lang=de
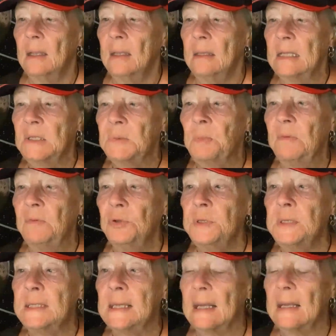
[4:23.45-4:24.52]
Das
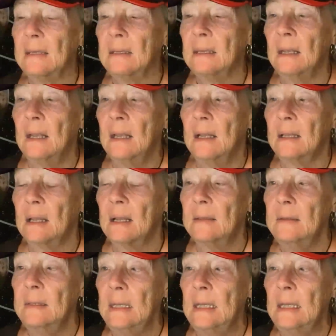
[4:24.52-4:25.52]
Bewusstsein kann